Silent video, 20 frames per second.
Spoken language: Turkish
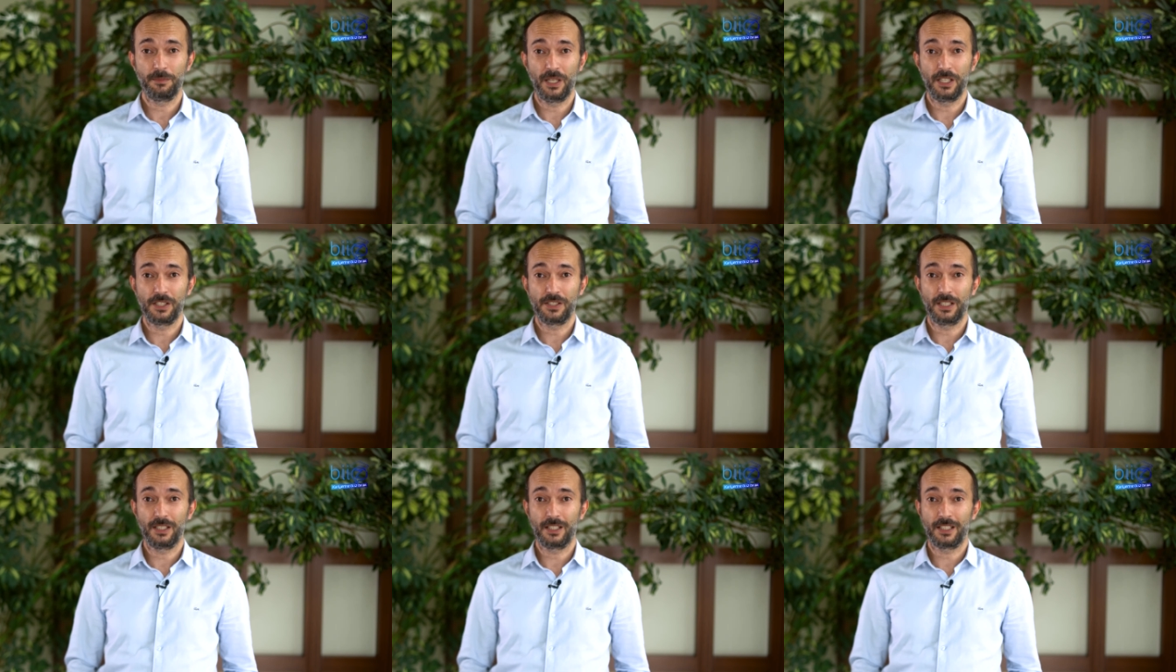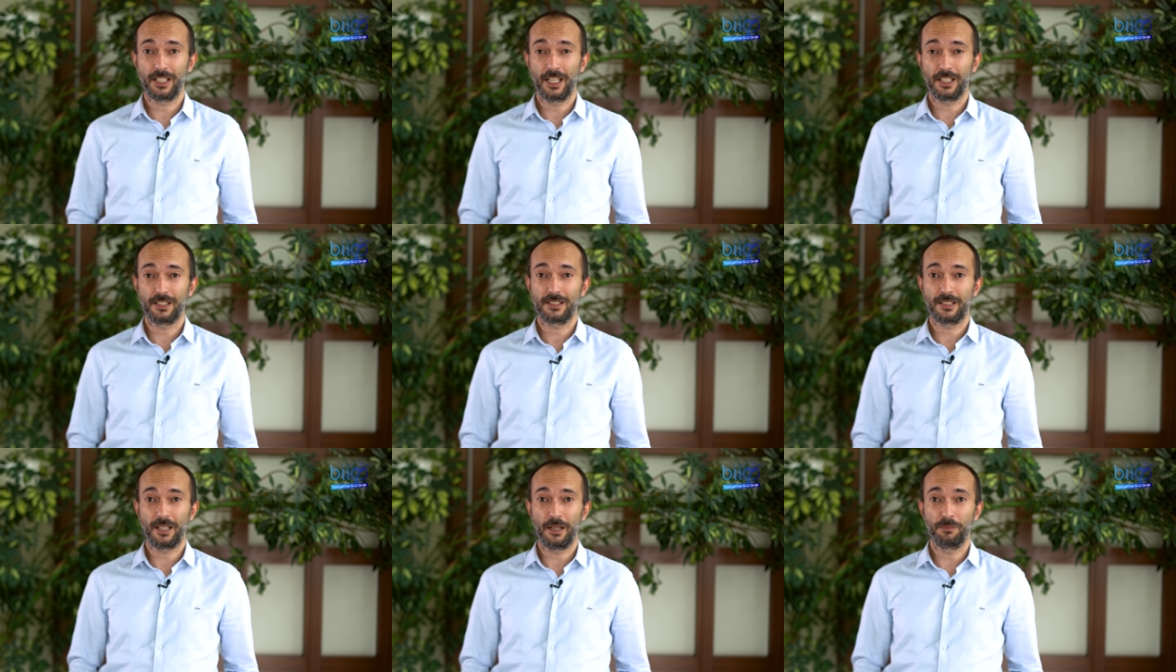Beyçelik
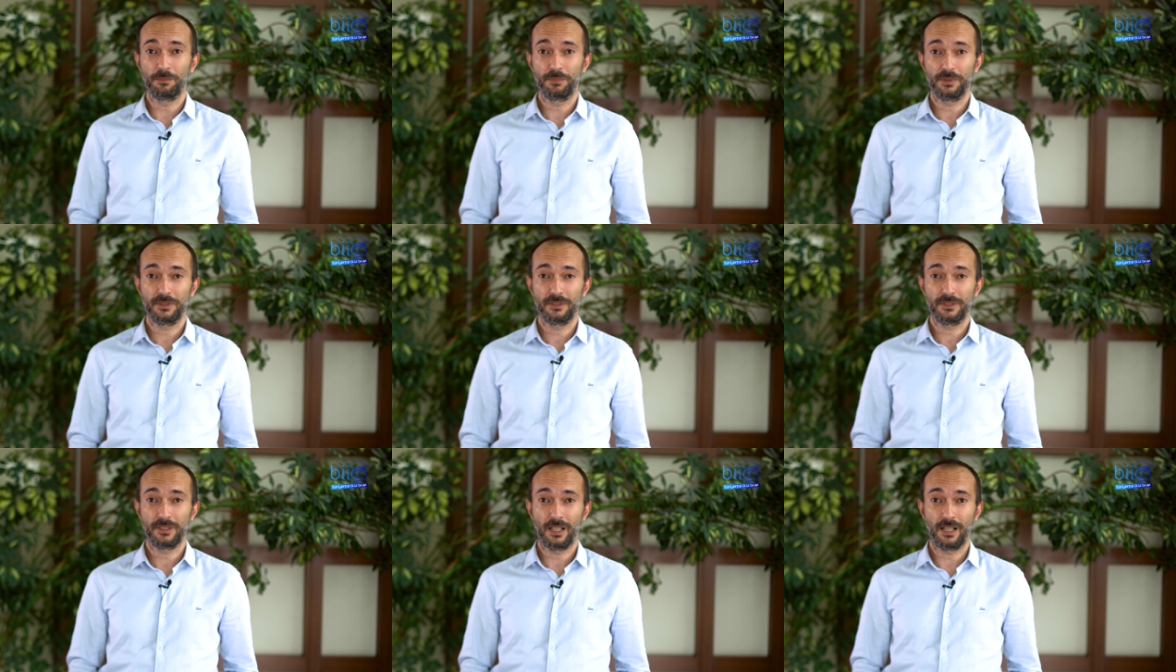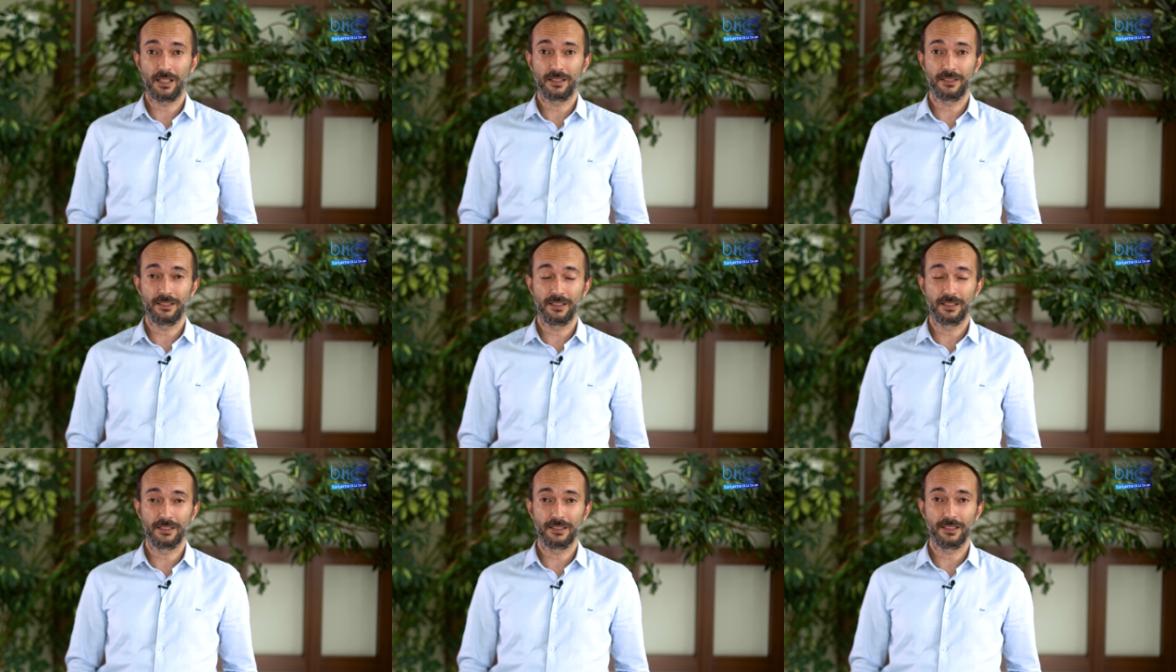Gestamp'ın
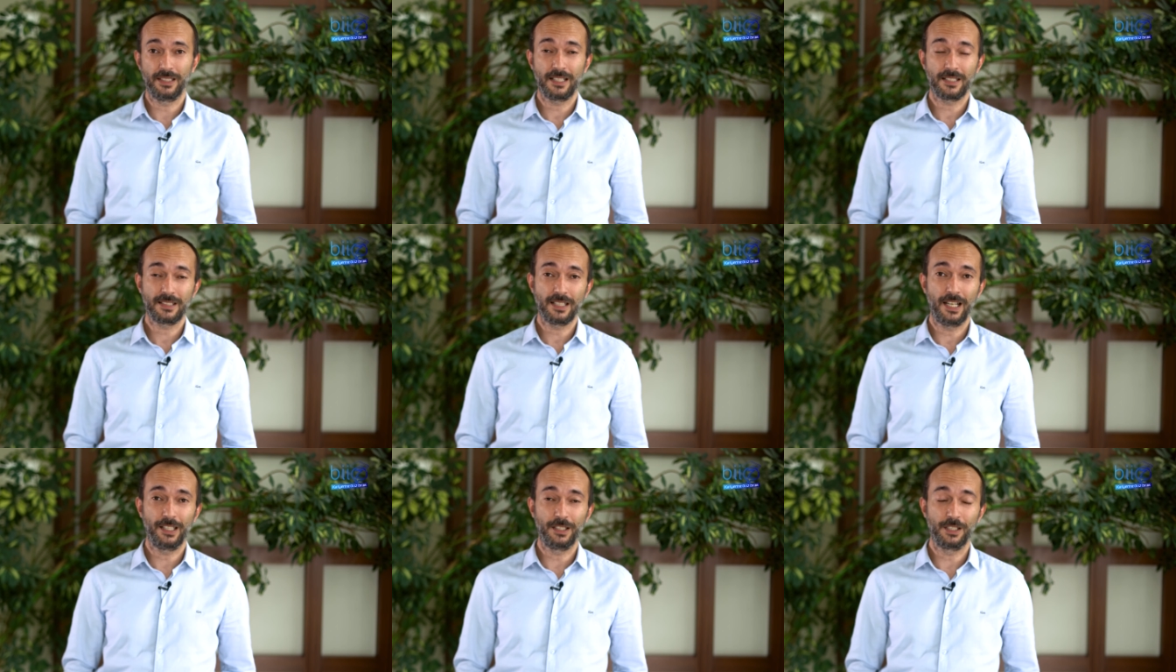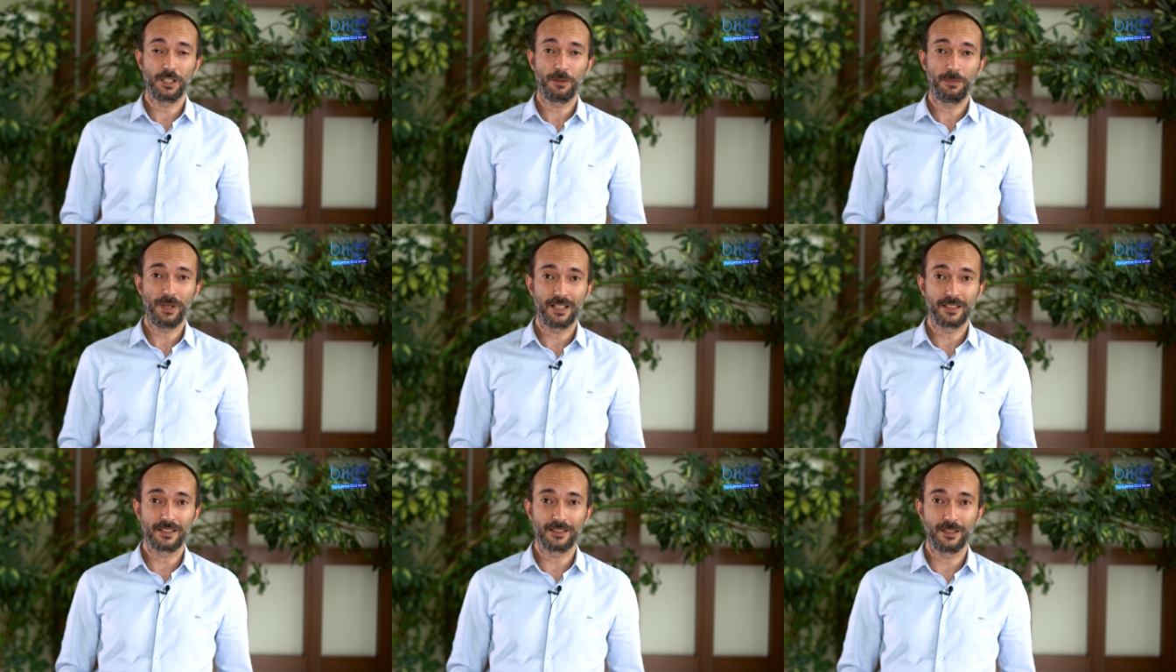artılarından
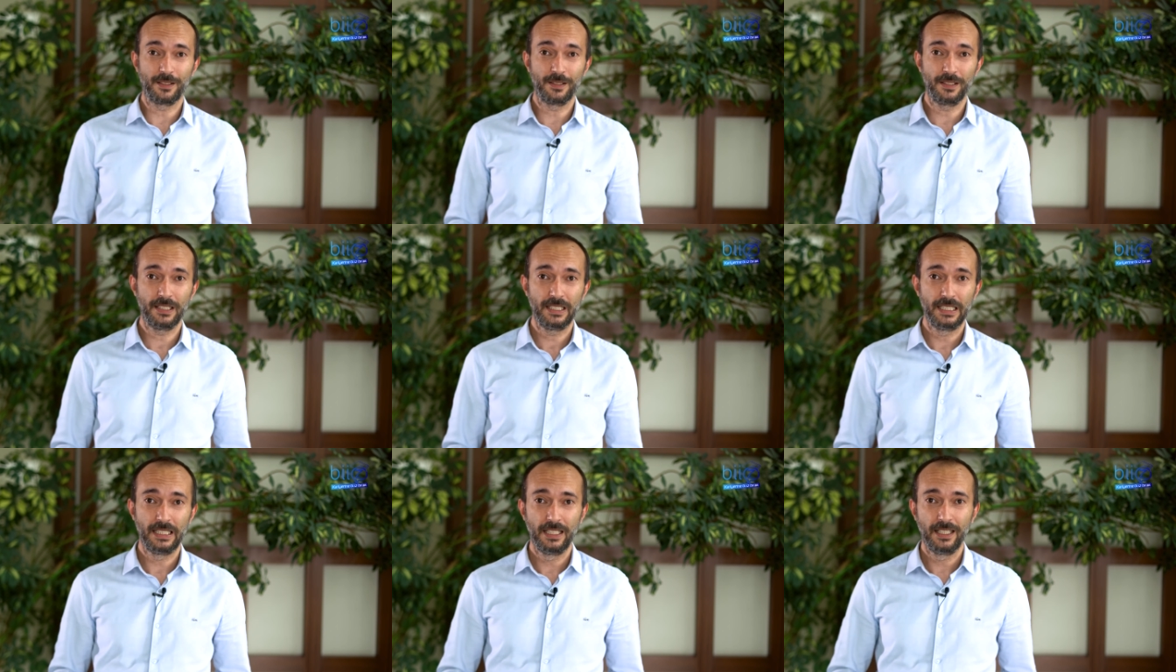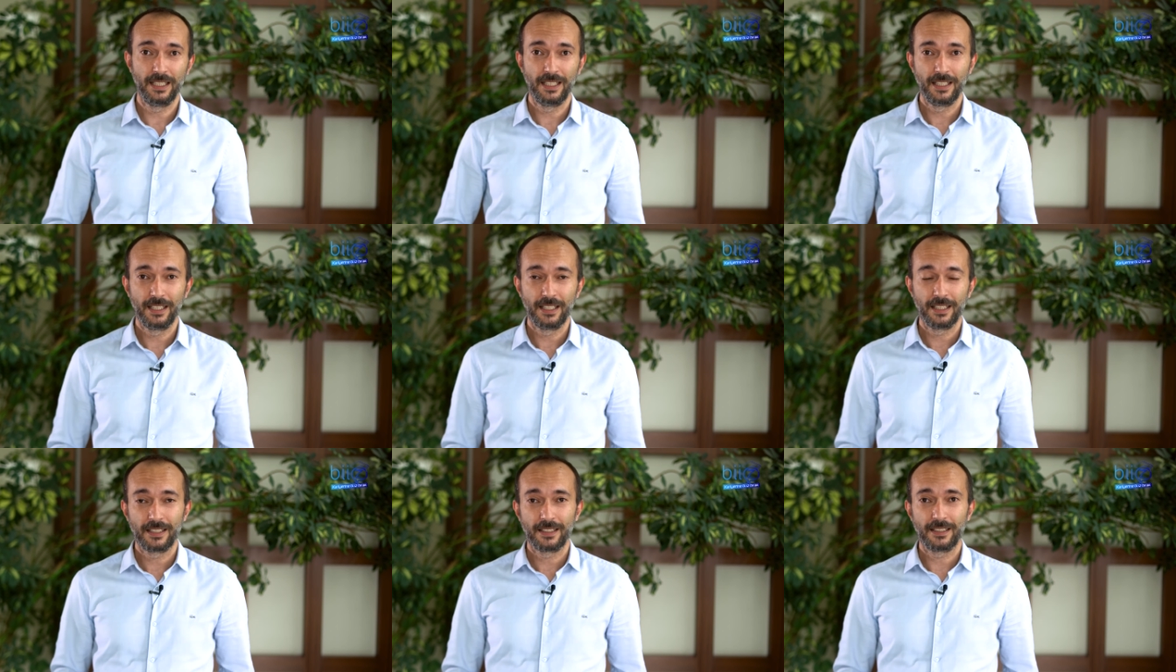sadece bazıları.
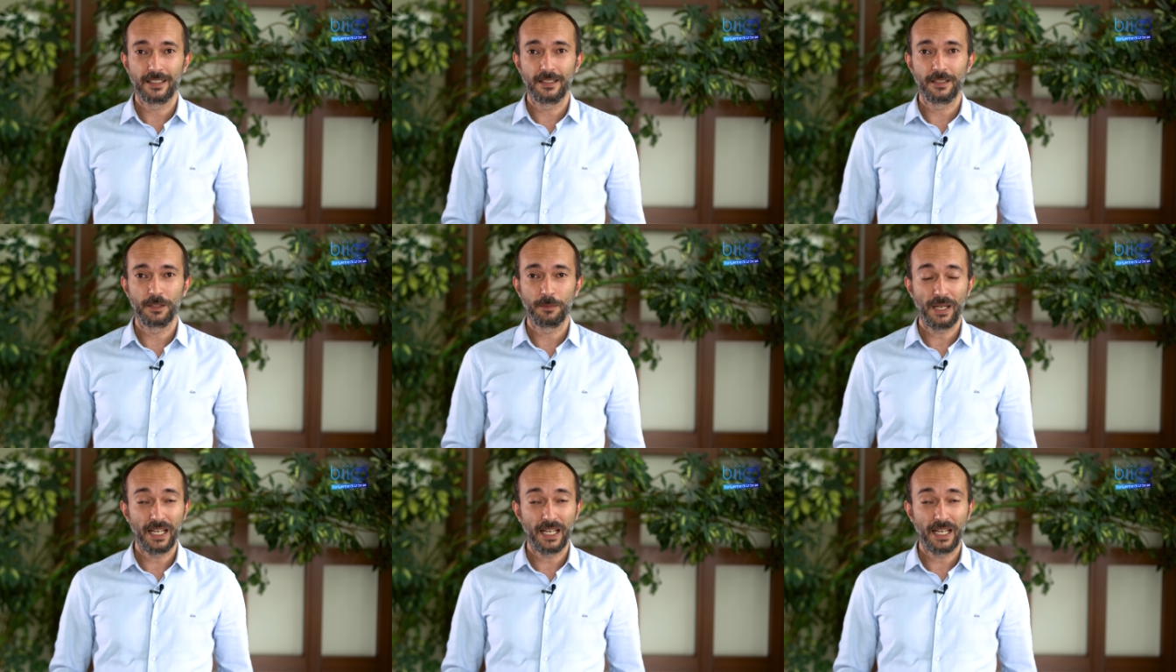Ee,